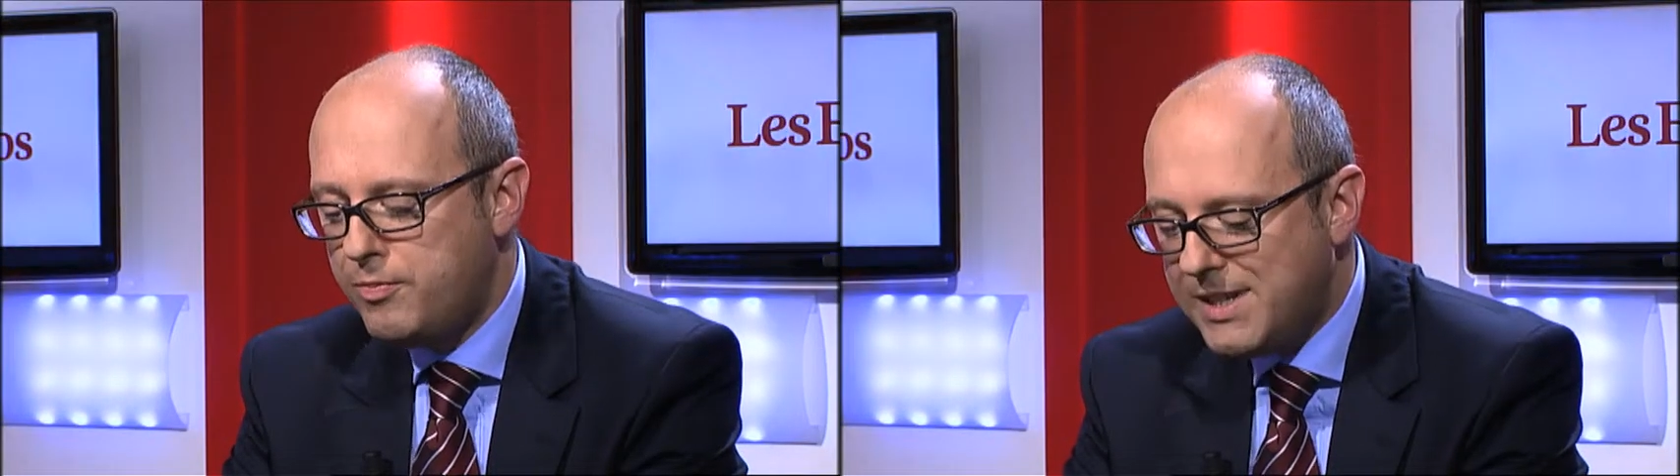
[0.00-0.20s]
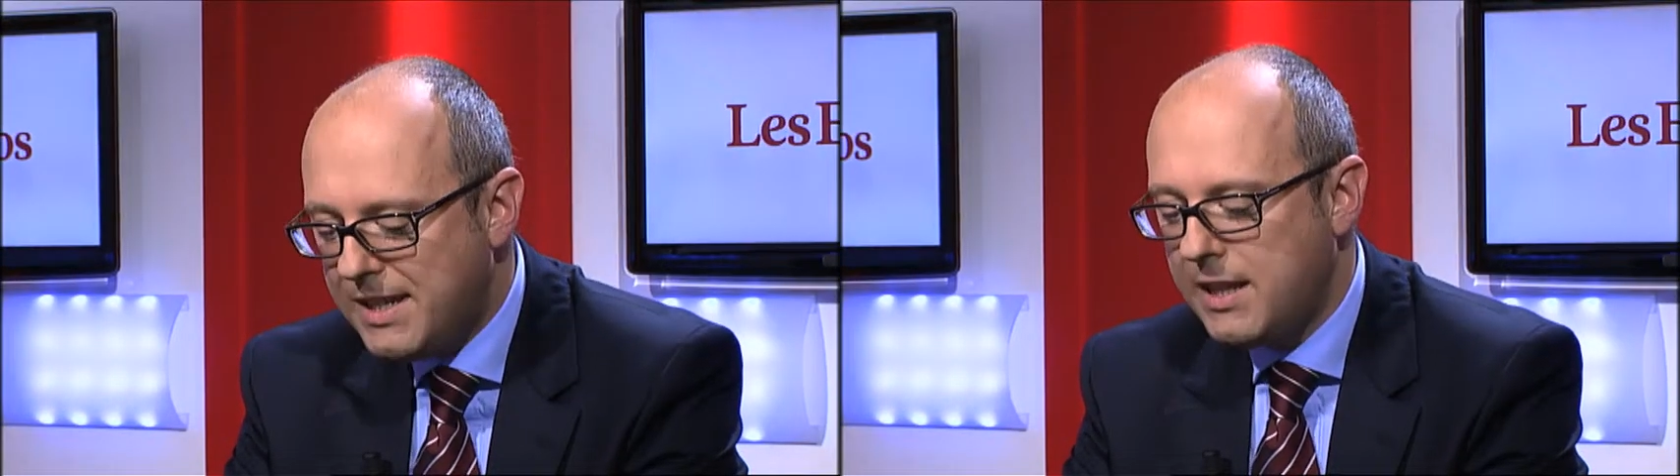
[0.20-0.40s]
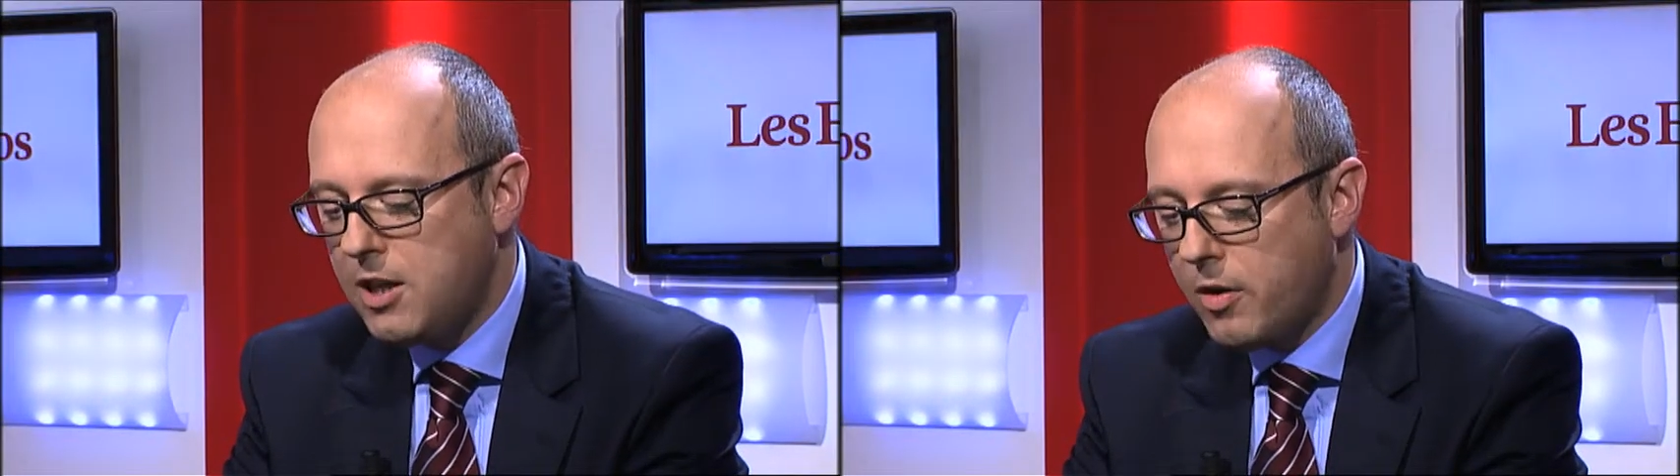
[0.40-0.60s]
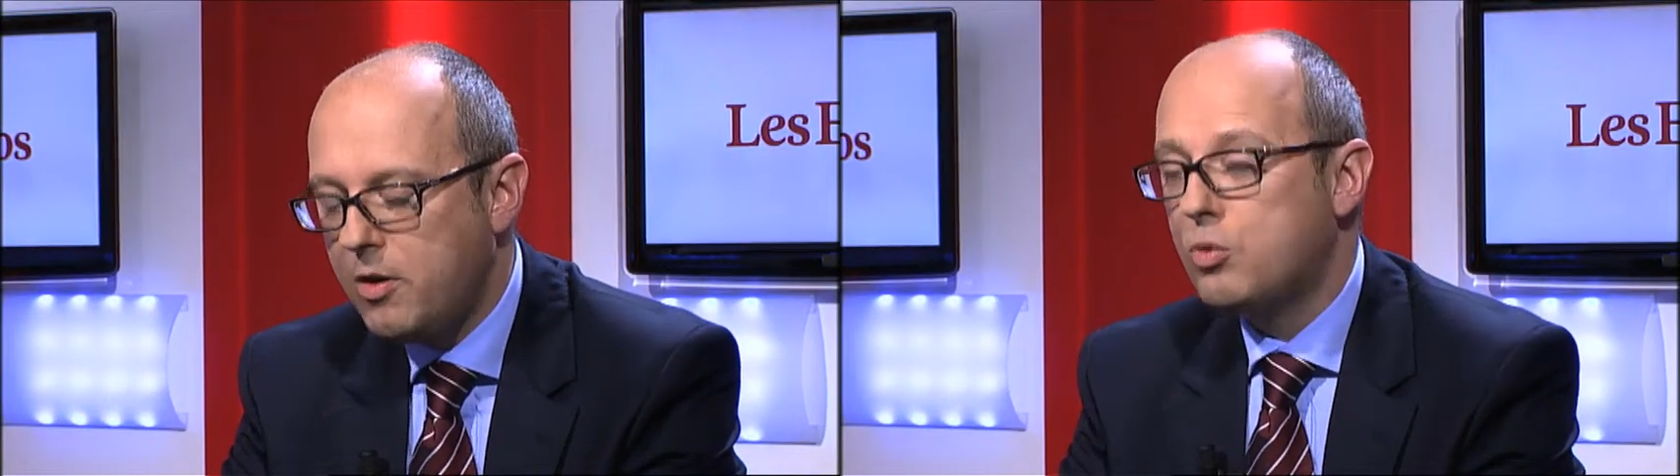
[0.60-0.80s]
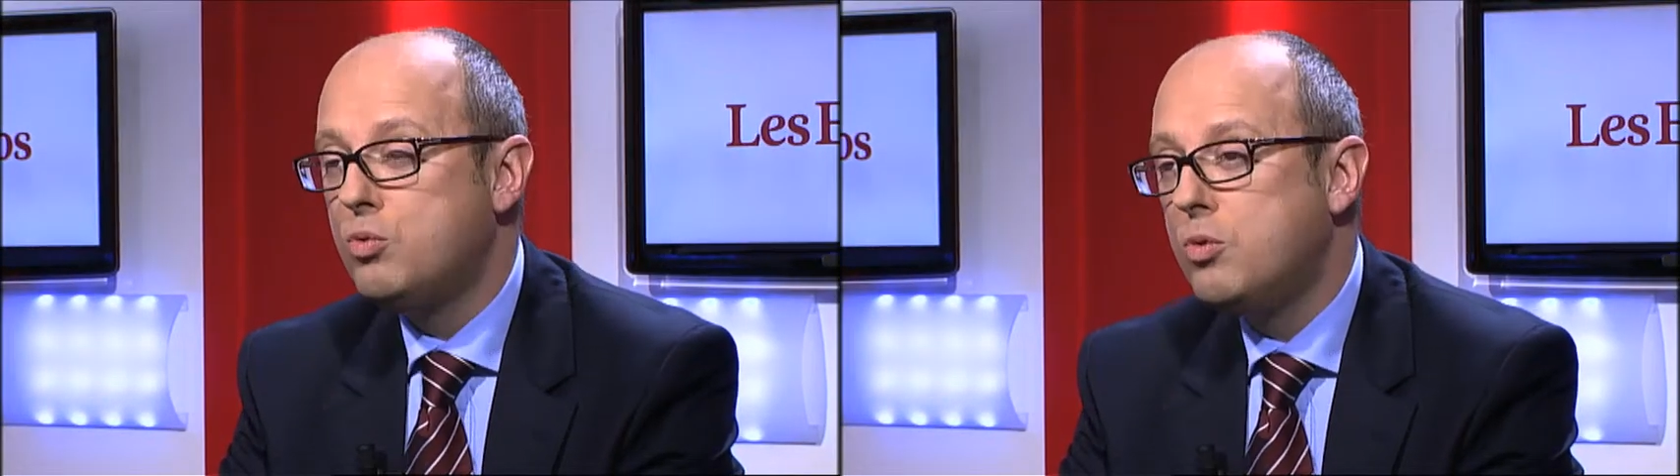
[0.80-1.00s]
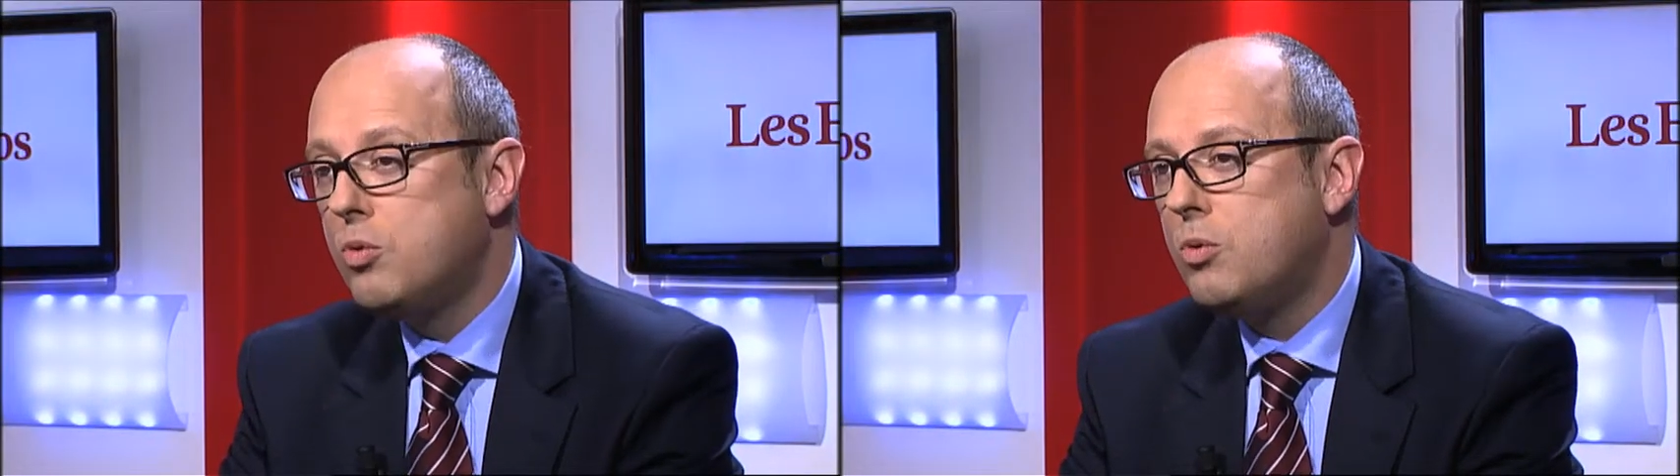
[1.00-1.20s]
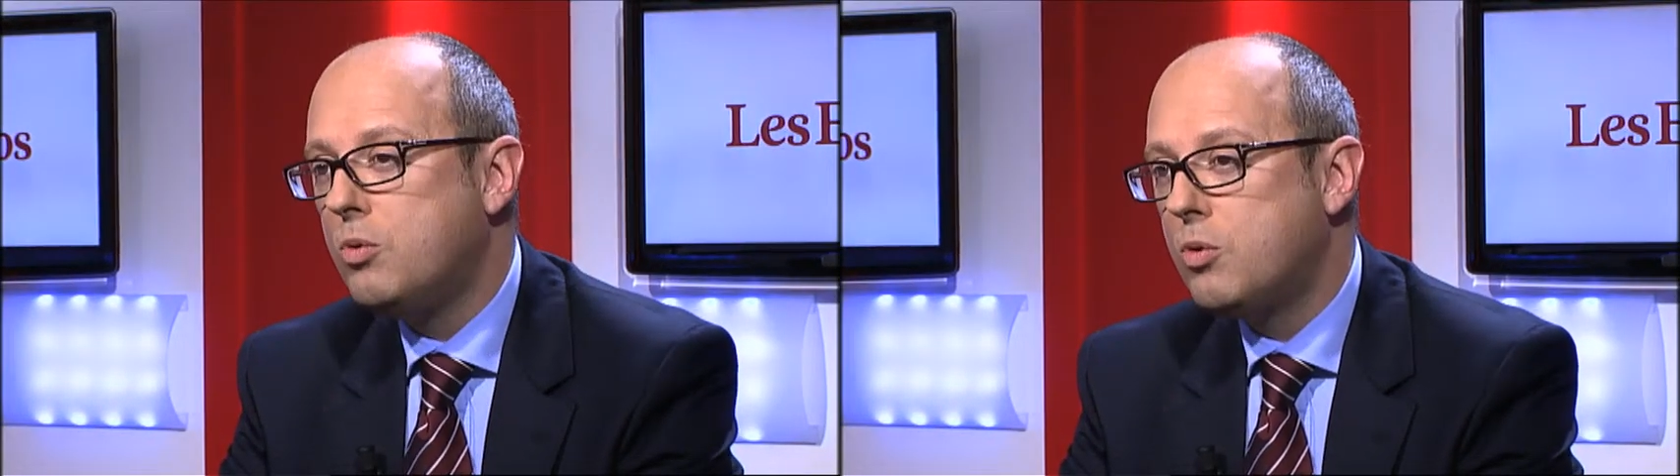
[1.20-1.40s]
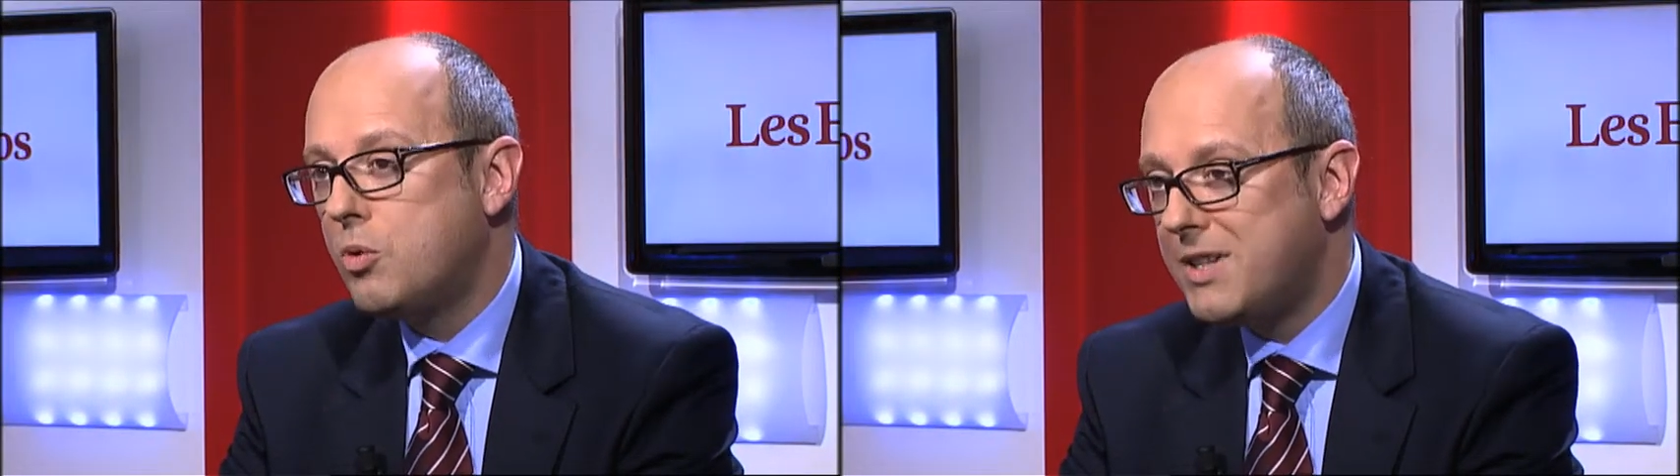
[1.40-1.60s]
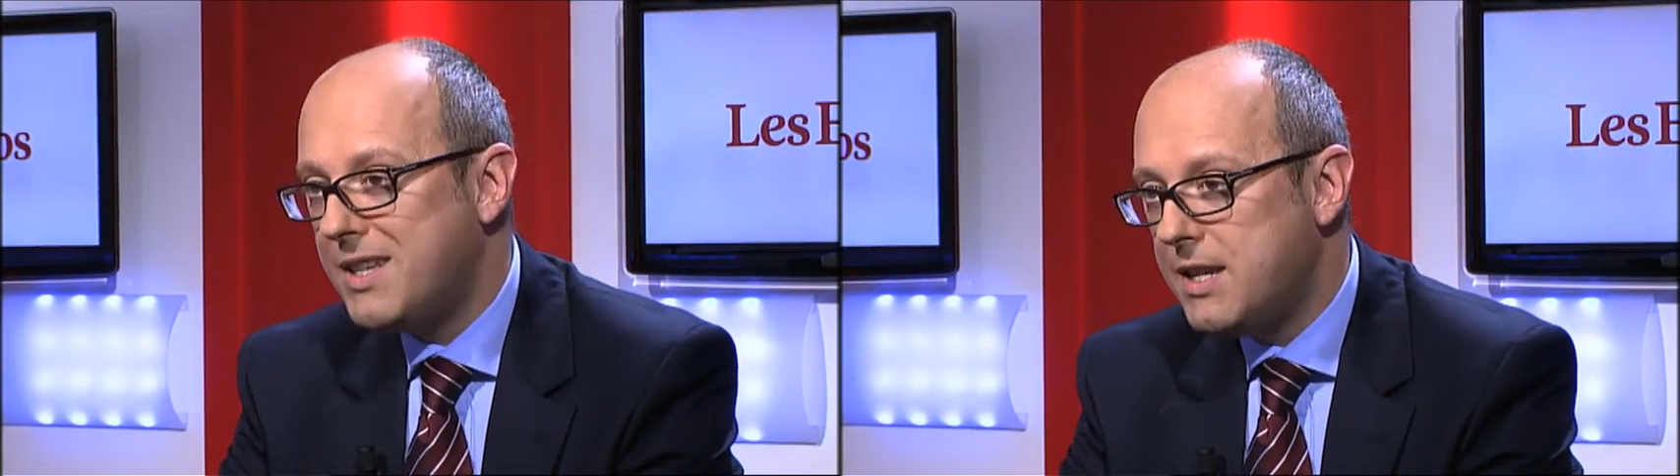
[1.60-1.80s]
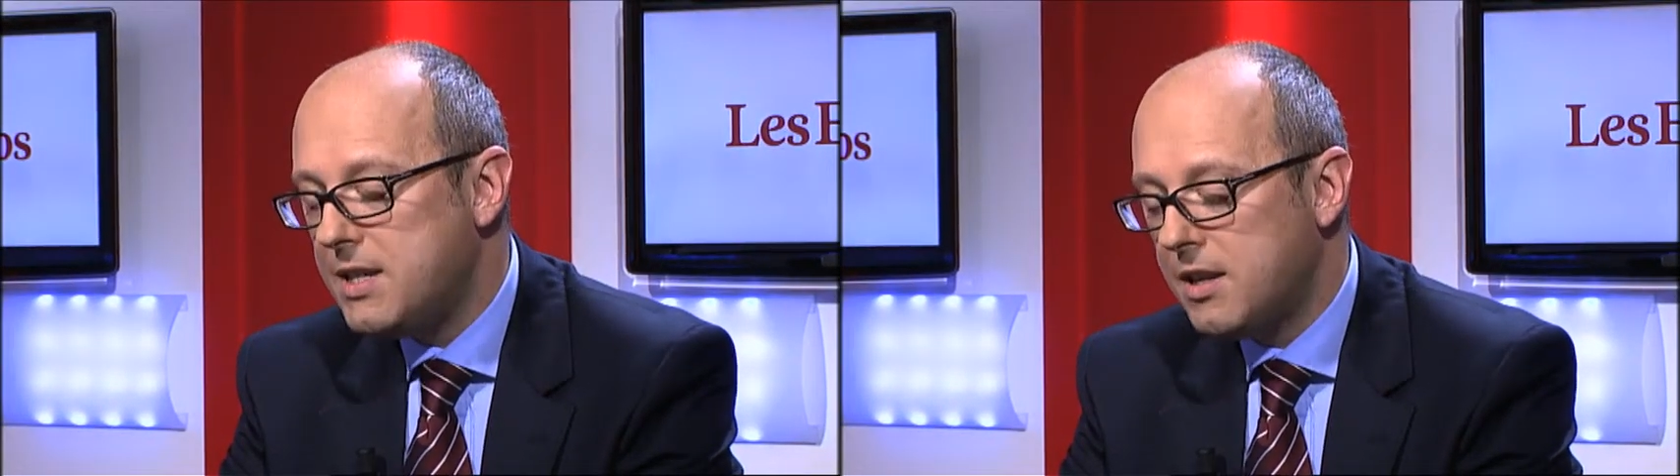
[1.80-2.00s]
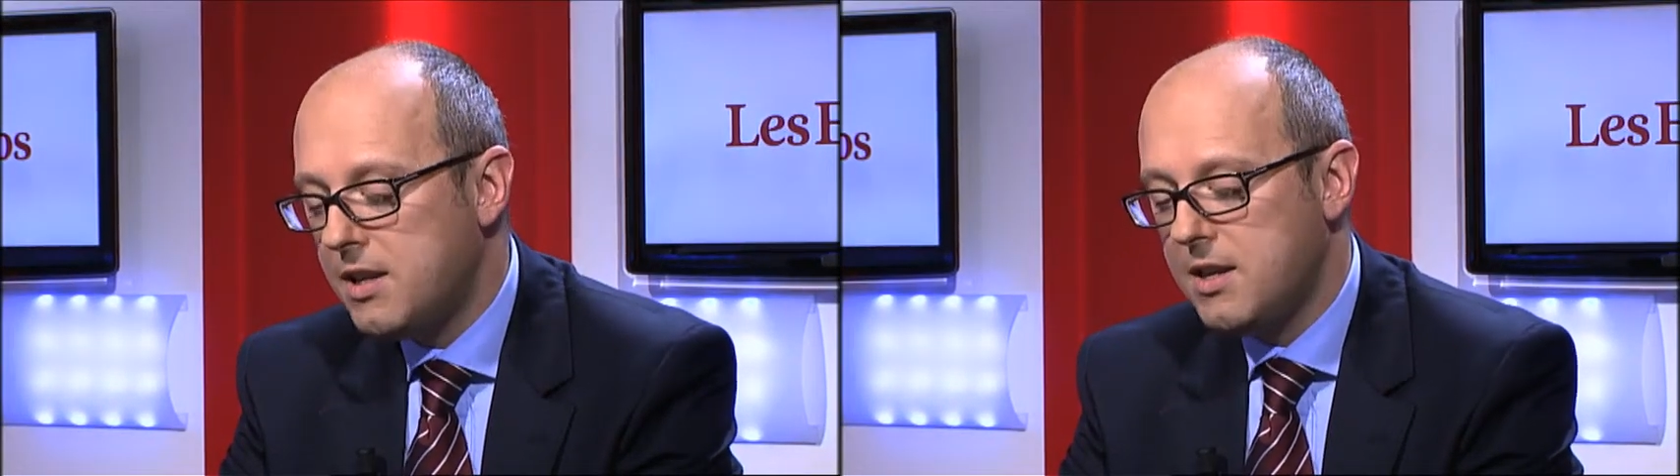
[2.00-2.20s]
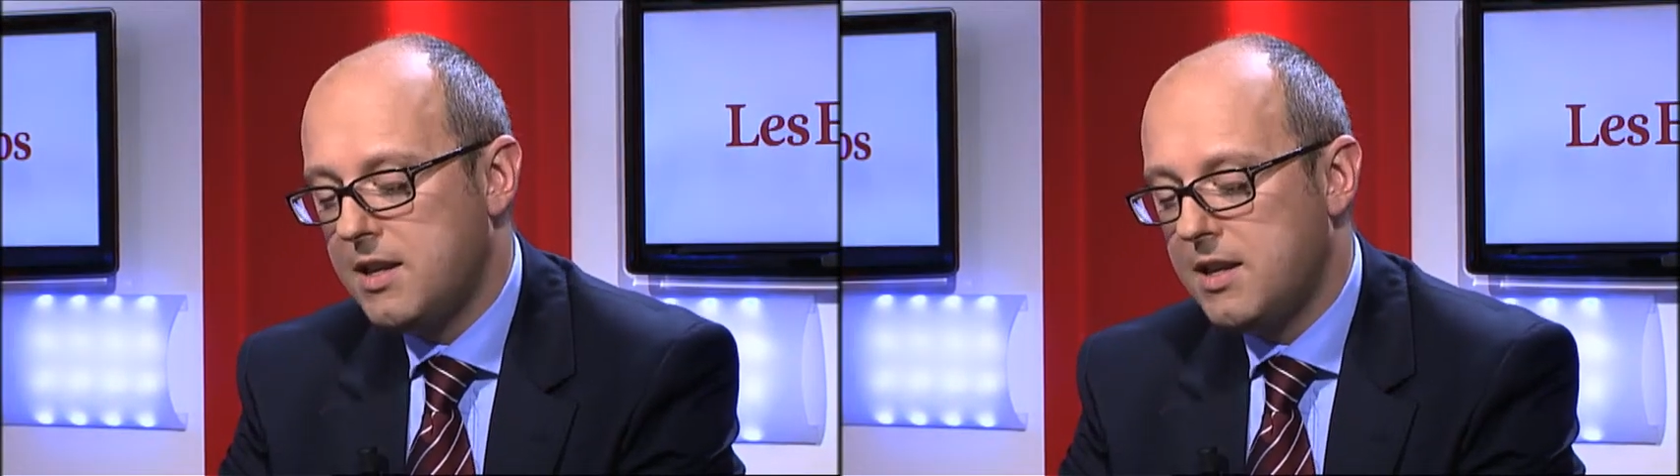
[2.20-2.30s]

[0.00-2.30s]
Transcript: six catégories en tout qu'on analyse